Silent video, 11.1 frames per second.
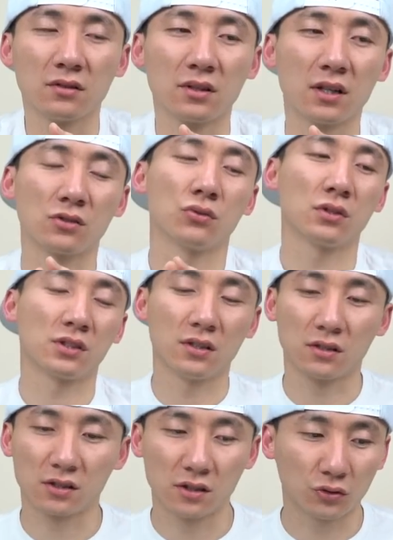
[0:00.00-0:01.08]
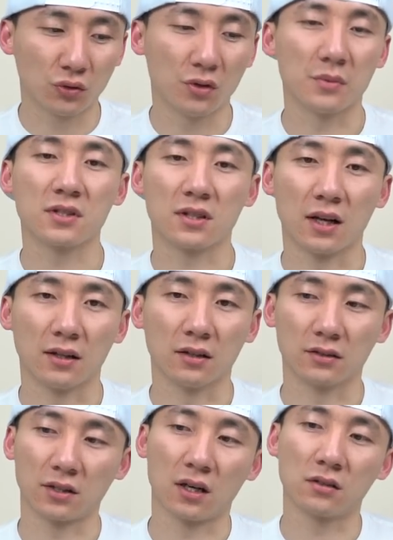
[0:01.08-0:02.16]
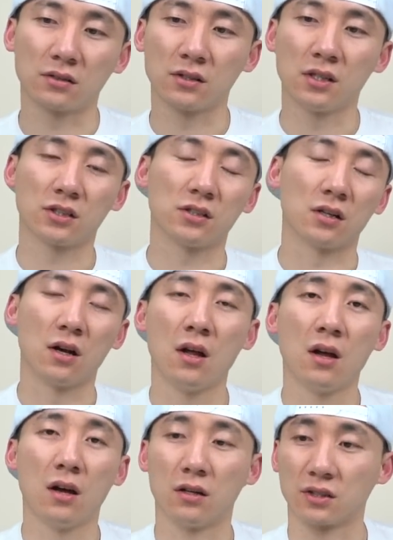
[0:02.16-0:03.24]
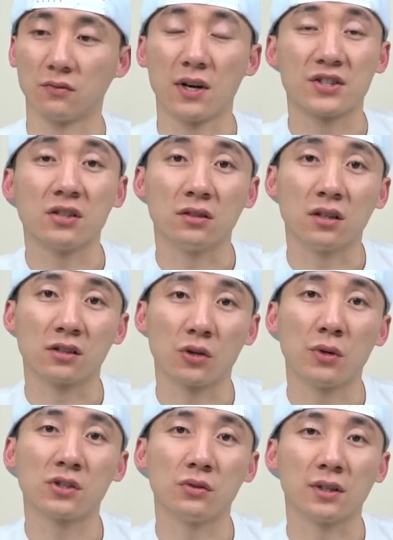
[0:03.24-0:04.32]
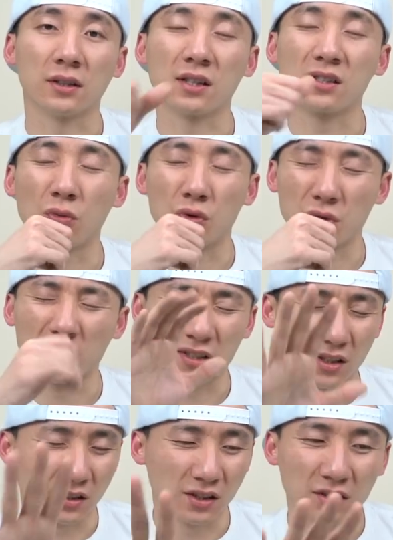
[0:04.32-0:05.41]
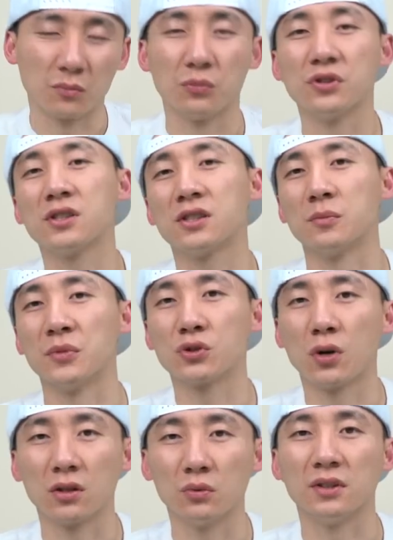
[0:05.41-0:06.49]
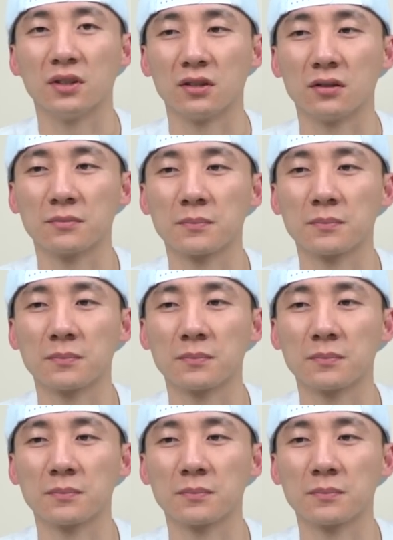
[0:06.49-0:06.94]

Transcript: 那如果真的是要对比起来呢，当然是这个外星人呢稍微重一点，但是我觉得这真的不是什么重要的问题。